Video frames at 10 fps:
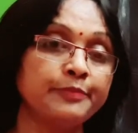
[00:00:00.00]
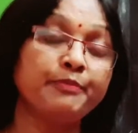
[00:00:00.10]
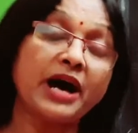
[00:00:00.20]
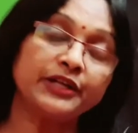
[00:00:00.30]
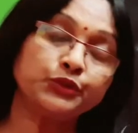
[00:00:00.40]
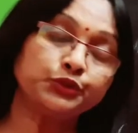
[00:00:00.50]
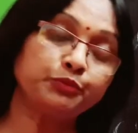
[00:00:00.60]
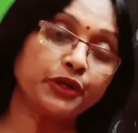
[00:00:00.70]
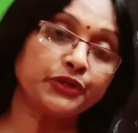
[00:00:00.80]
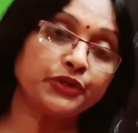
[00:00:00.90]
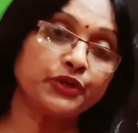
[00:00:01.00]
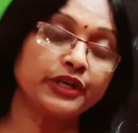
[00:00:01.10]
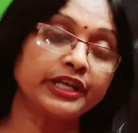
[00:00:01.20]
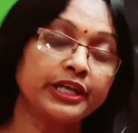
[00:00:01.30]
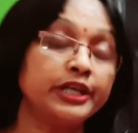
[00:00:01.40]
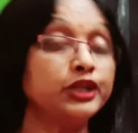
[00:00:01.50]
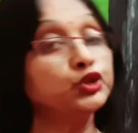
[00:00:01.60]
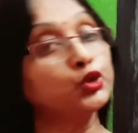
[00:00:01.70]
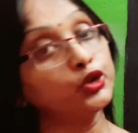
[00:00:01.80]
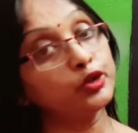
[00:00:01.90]
পাট উৎপন্ন হয়
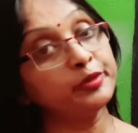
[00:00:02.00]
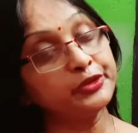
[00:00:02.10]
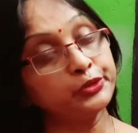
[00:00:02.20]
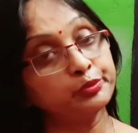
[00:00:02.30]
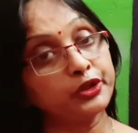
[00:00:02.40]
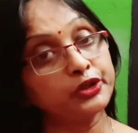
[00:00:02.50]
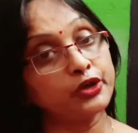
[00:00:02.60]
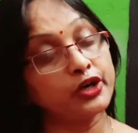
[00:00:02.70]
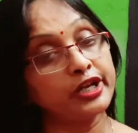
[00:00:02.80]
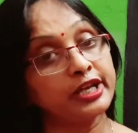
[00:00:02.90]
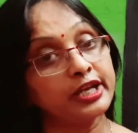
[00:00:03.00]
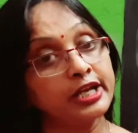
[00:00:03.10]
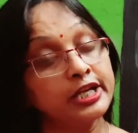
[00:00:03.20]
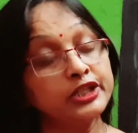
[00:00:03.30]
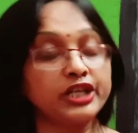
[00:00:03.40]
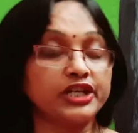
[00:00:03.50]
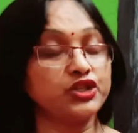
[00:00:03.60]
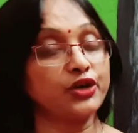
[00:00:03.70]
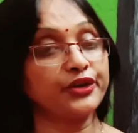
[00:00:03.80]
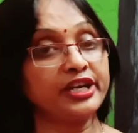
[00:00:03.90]
তৈলবীজ উৎপন্ন হয় সেই
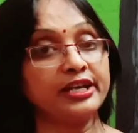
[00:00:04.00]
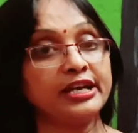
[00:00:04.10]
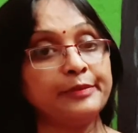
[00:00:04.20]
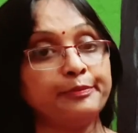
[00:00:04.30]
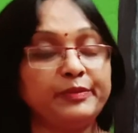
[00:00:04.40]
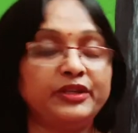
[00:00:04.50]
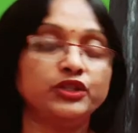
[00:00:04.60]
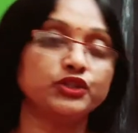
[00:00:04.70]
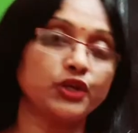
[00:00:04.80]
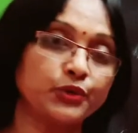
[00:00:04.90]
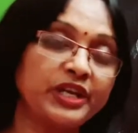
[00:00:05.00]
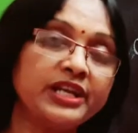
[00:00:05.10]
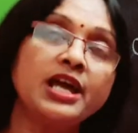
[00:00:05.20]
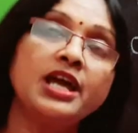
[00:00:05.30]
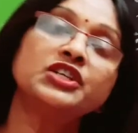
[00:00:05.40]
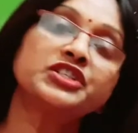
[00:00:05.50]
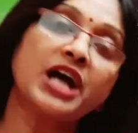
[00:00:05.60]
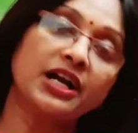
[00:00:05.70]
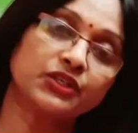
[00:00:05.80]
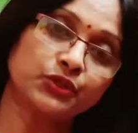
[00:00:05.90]
সঙ্গে বিভিন্ন ধরনের
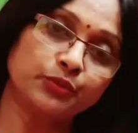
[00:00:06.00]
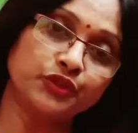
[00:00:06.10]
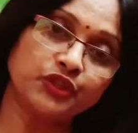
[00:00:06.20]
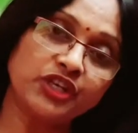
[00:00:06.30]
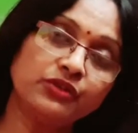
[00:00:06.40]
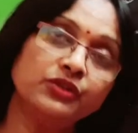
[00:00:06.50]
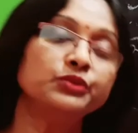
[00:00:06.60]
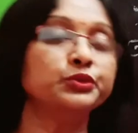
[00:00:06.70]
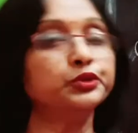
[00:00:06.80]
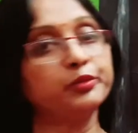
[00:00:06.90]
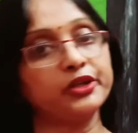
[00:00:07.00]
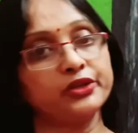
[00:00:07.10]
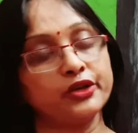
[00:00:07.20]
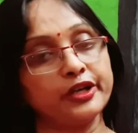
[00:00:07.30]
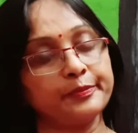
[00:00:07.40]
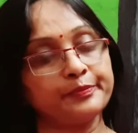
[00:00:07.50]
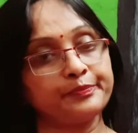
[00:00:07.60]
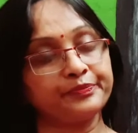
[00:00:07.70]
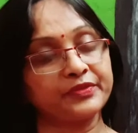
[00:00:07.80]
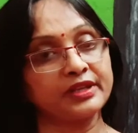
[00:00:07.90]
শাকসবজিও উৎপন্ন হয়
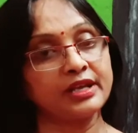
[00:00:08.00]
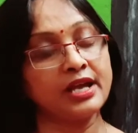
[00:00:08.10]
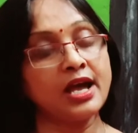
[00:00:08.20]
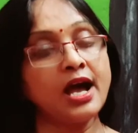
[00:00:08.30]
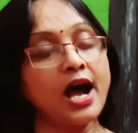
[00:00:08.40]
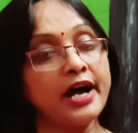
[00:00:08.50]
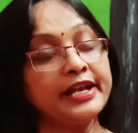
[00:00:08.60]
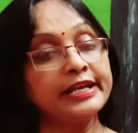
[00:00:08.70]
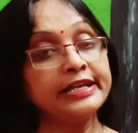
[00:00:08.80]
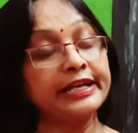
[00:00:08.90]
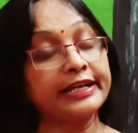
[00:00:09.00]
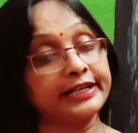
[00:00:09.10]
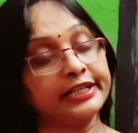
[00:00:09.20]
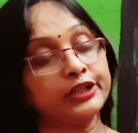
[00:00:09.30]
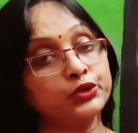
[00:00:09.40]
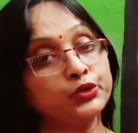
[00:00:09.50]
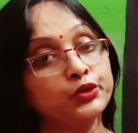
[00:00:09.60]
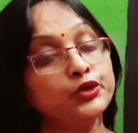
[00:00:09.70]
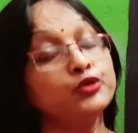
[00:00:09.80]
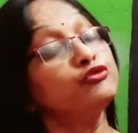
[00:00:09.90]
আর এখানে কিন্তু
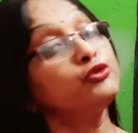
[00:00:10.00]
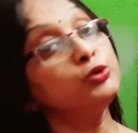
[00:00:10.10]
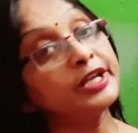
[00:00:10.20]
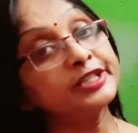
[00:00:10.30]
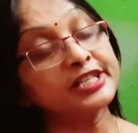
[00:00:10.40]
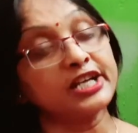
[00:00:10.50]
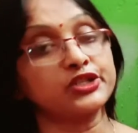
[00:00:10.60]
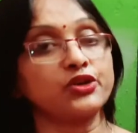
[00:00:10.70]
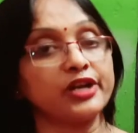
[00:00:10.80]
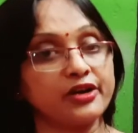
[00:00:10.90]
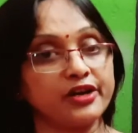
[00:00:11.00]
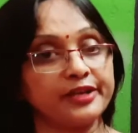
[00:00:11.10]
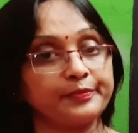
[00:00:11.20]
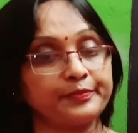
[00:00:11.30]
ফুলের চাষ করা হয়